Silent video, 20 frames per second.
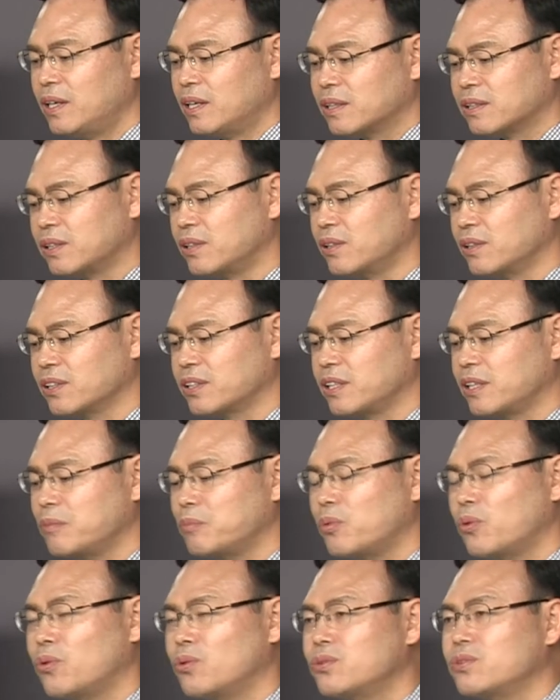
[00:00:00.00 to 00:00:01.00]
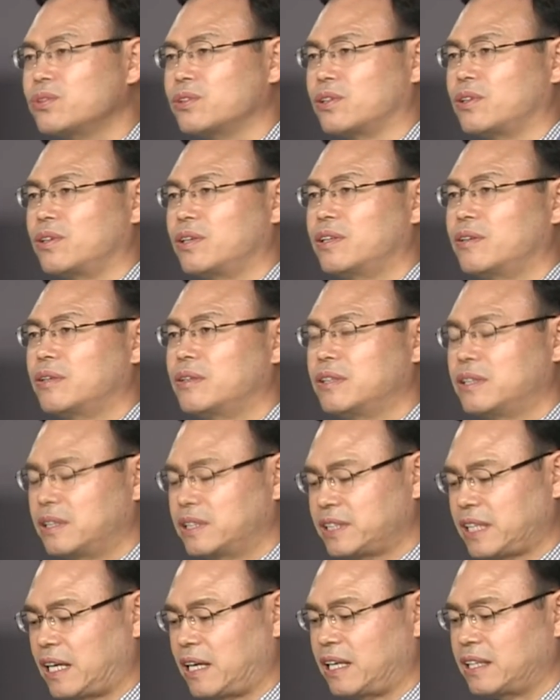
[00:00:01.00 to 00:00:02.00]
그런 것들이 모두
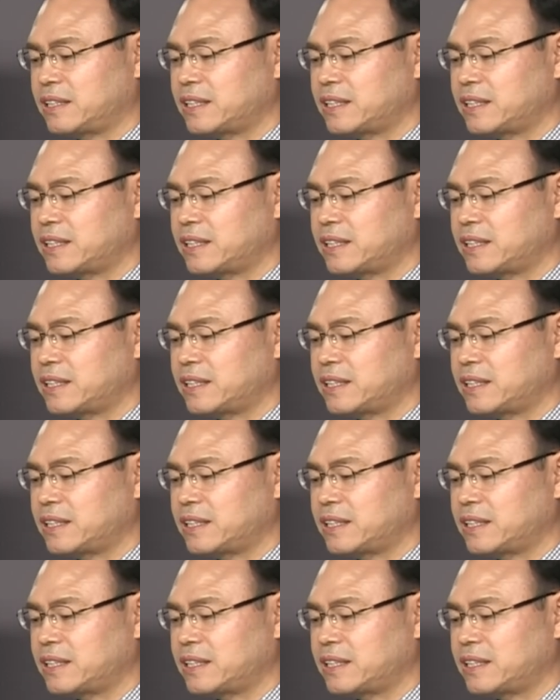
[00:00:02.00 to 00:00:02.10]
자,